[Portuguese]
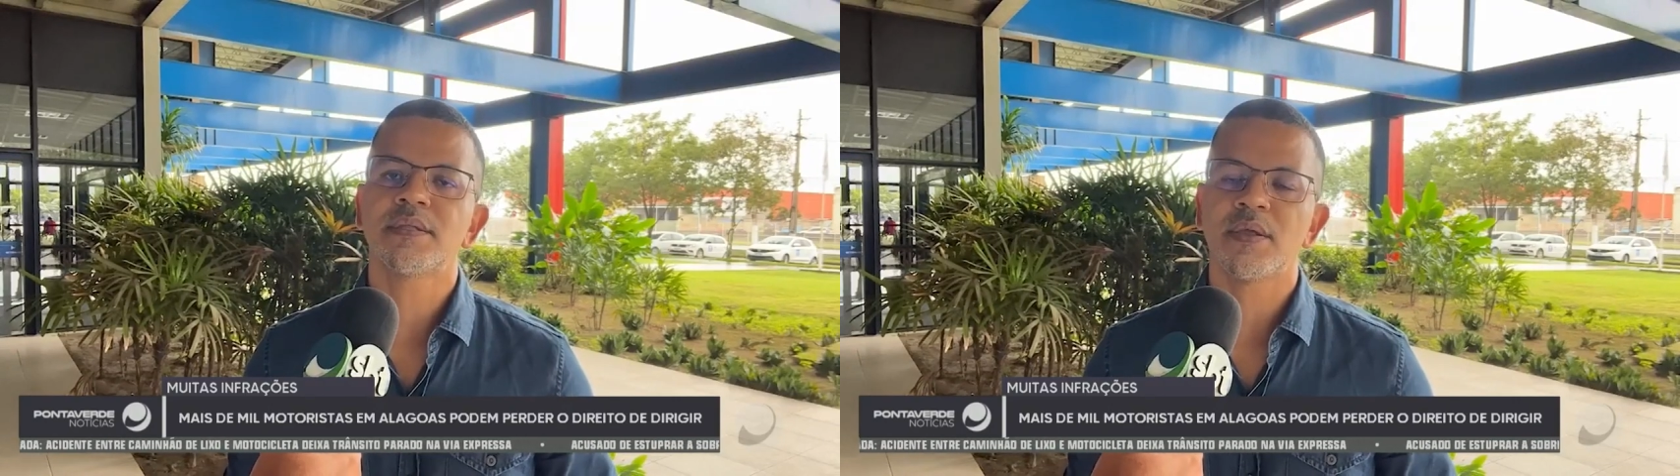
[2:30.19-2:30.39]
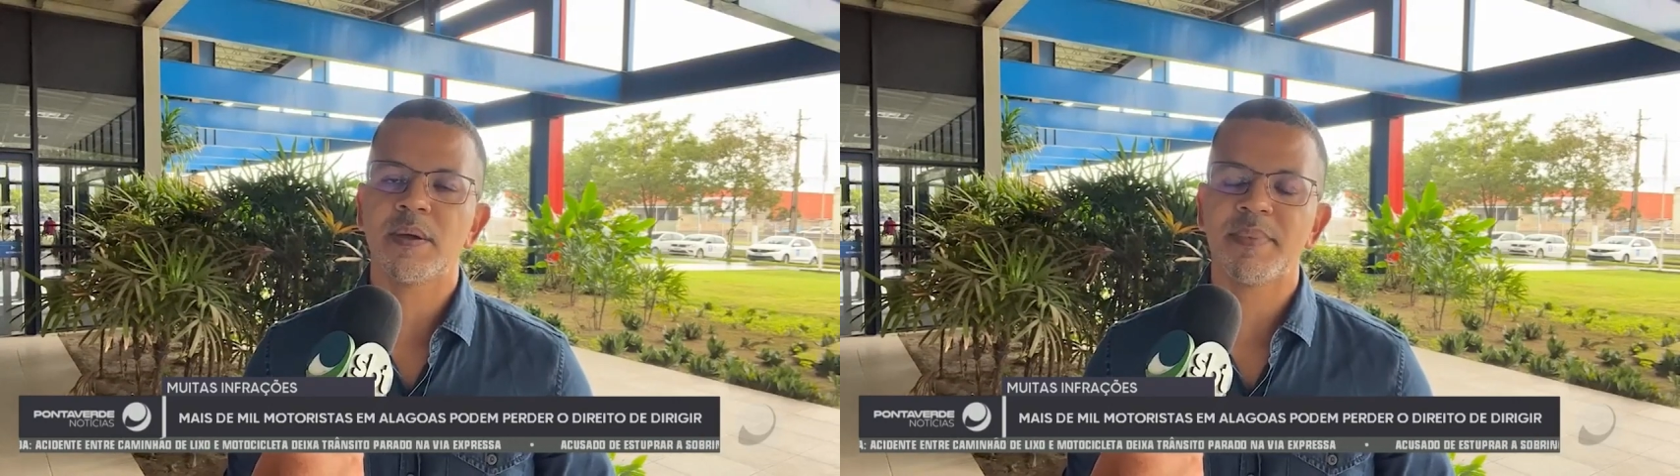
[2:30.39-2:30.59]

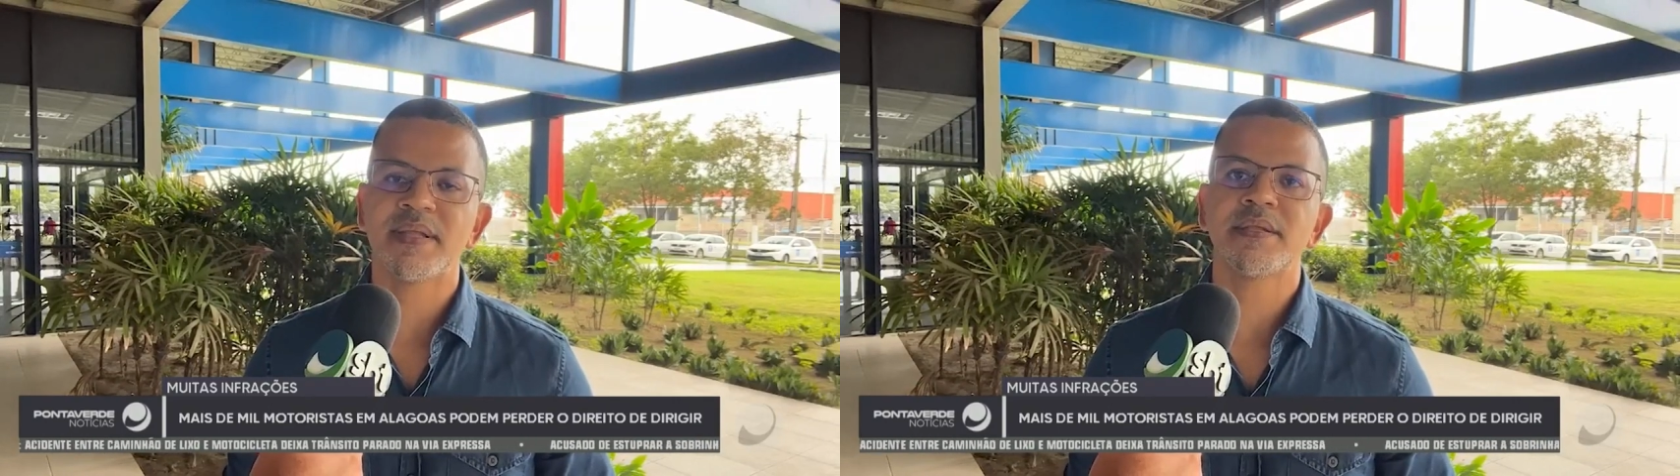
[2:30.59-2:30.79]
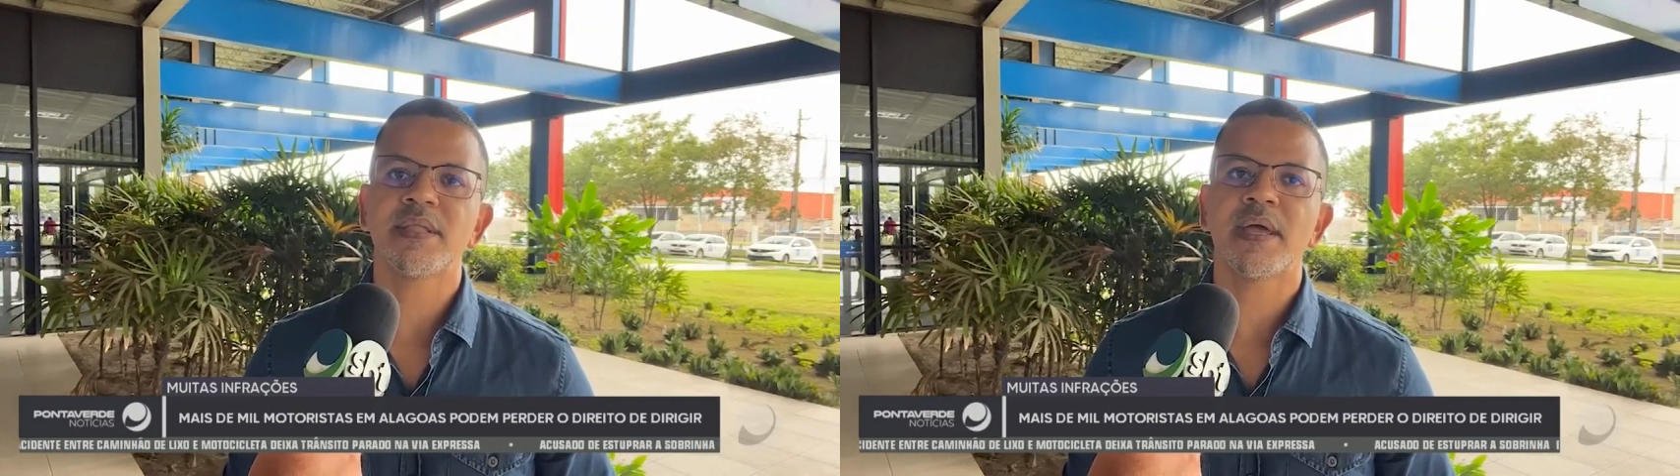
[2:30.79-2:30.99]
Então, a
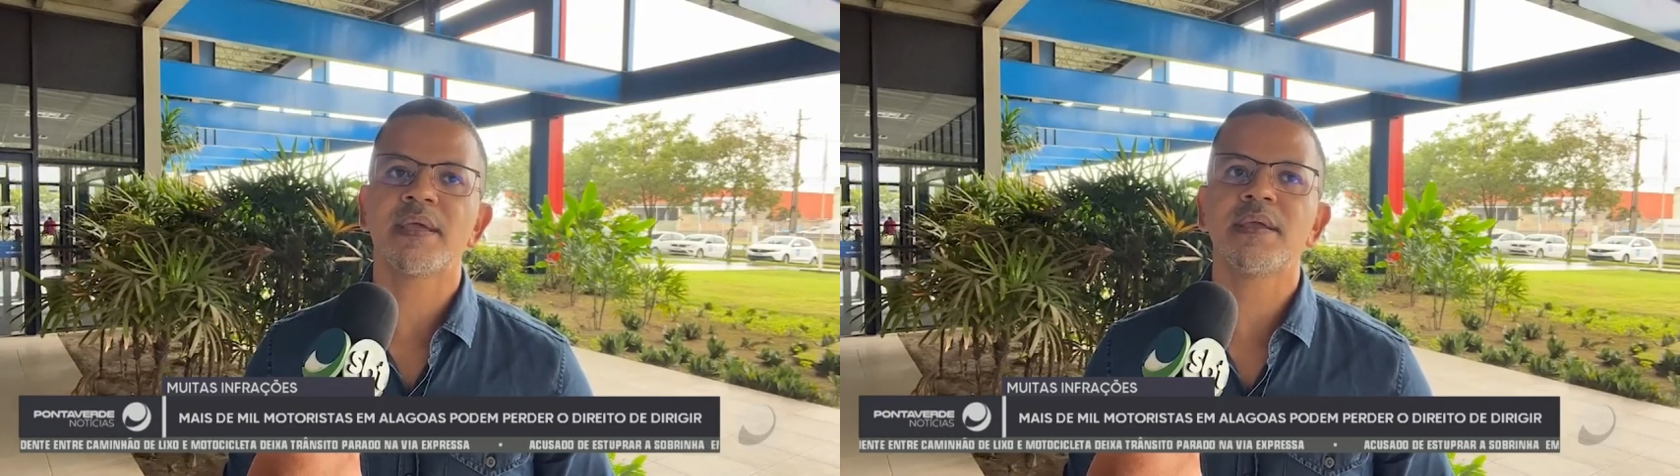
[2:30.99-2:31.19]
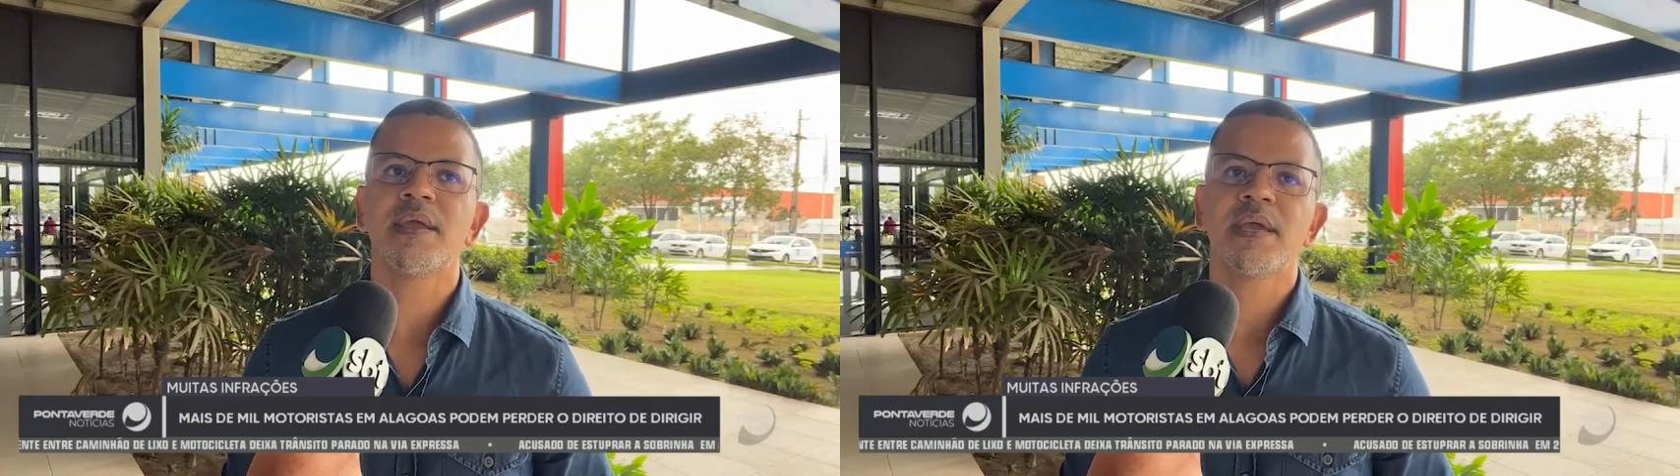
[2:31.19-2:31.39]
partir
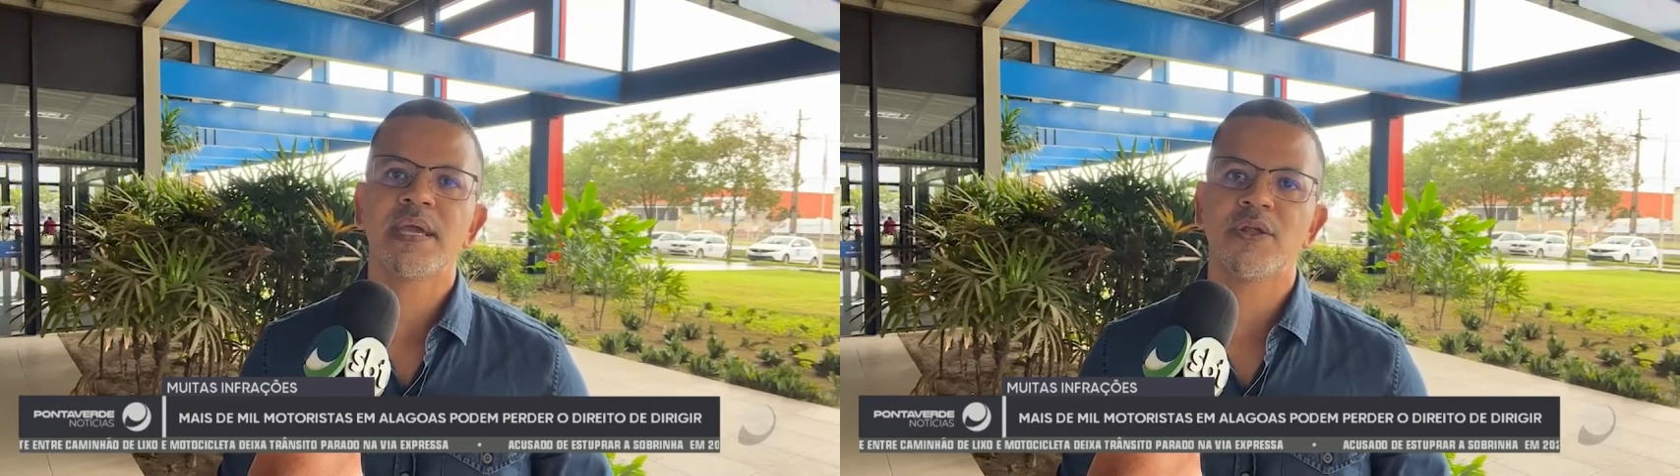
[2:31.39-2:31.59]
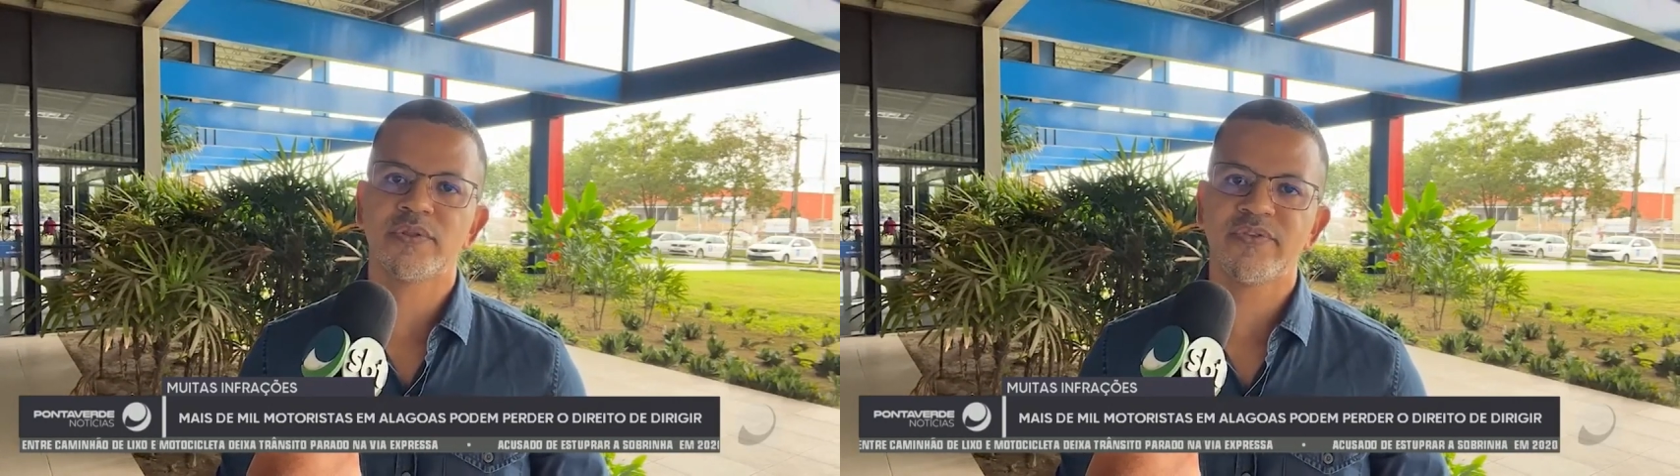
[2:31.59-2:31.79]
daí,
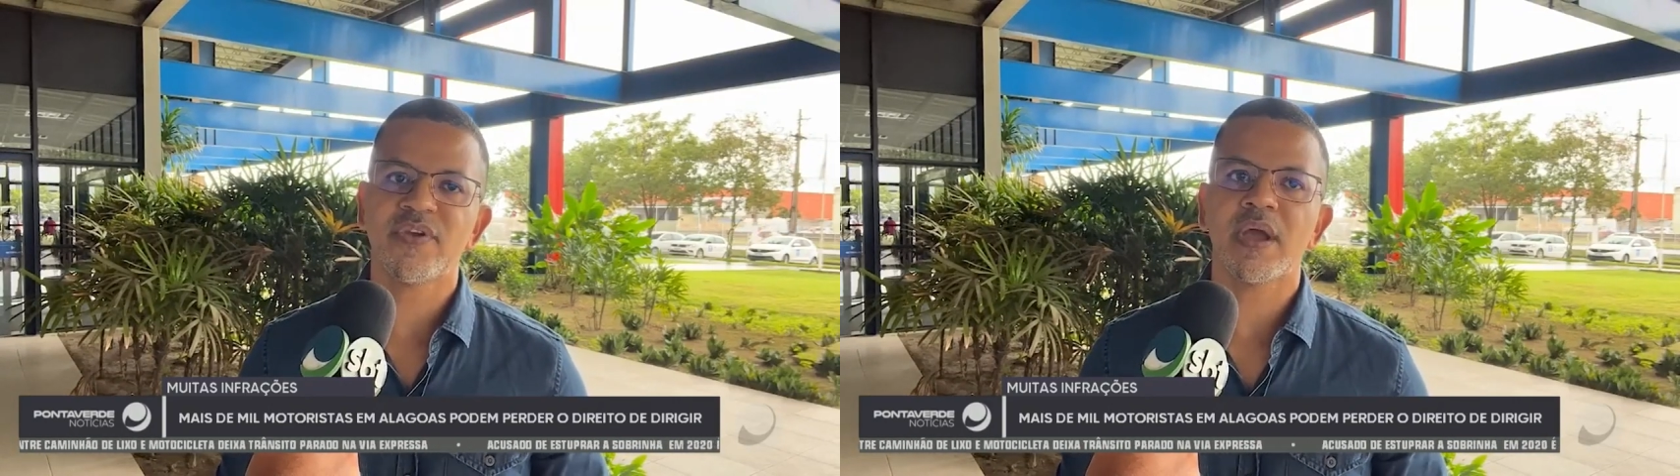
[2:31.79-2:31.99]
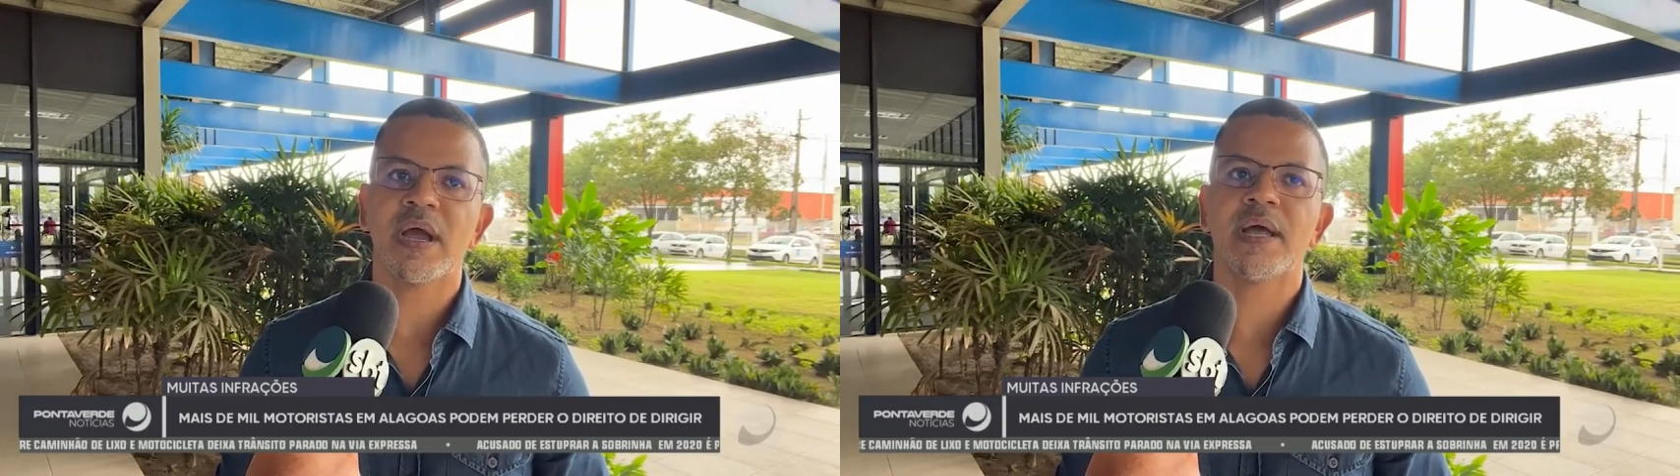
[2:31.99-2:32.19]
ele é
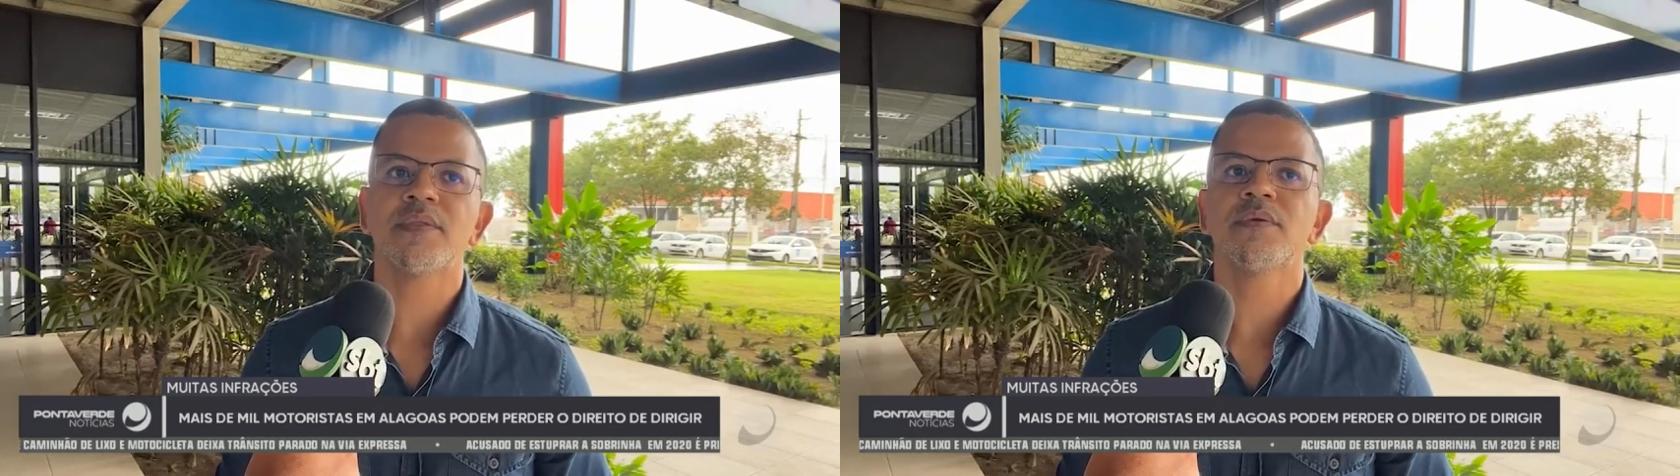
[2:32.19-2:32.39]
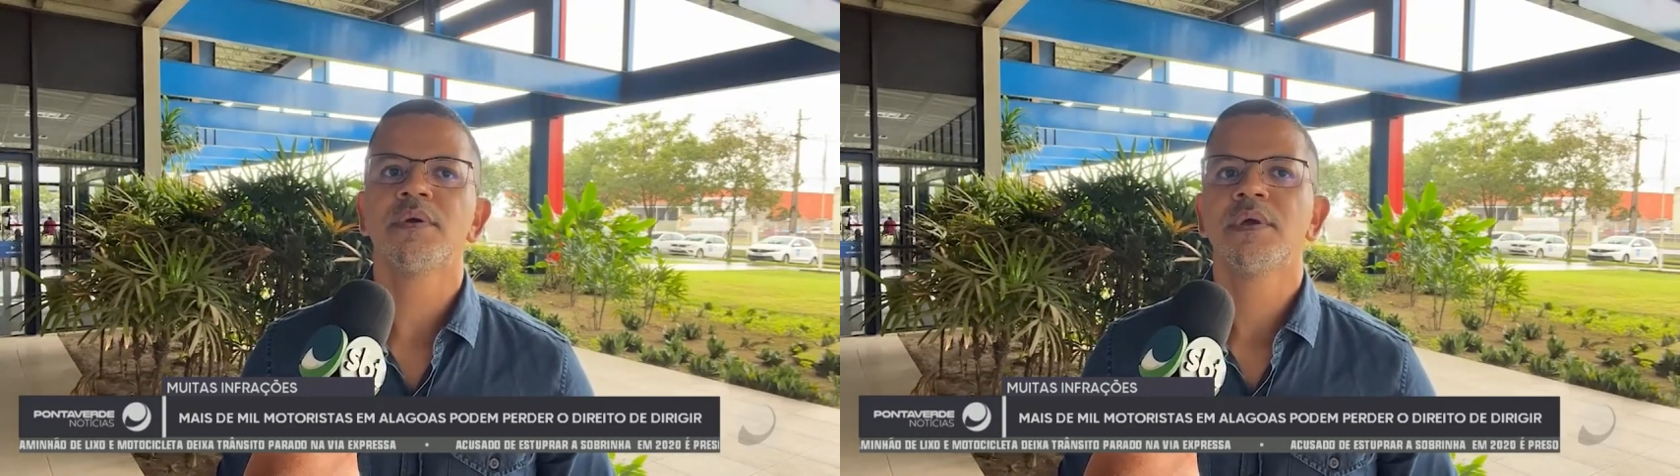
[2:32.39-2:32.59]

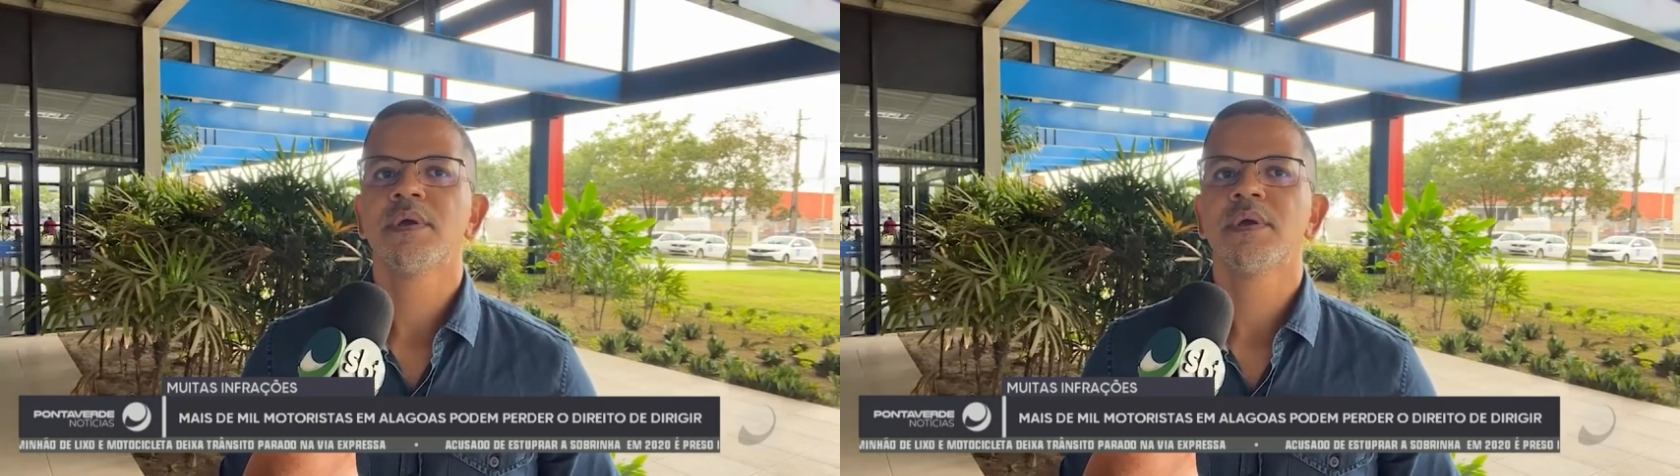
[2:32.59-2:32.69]
notificado,